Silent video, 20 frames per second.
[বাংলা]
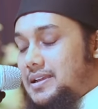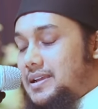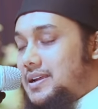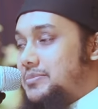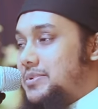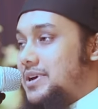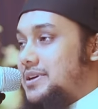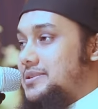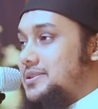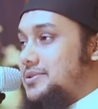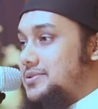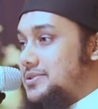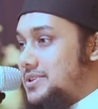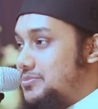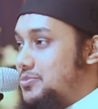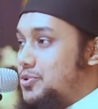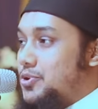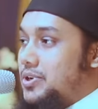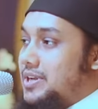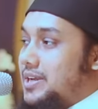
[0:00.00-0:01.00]
আমি একটা কথা
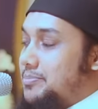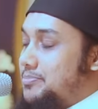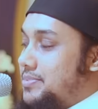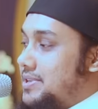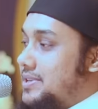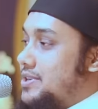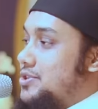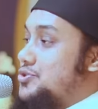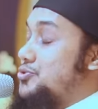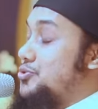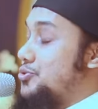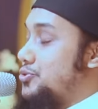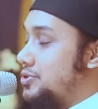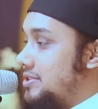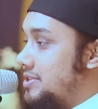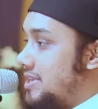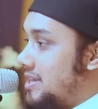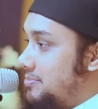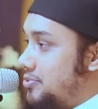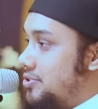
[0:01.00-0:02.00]
বলি আপনাদেরকে শুরুতে
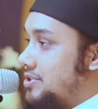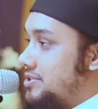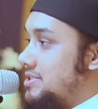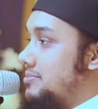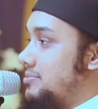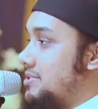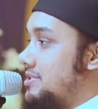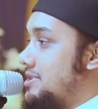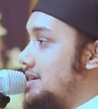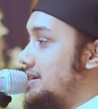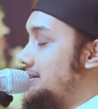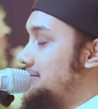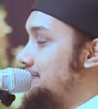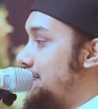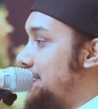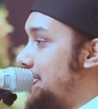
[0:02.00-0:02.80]
তারপরে সামনে যাই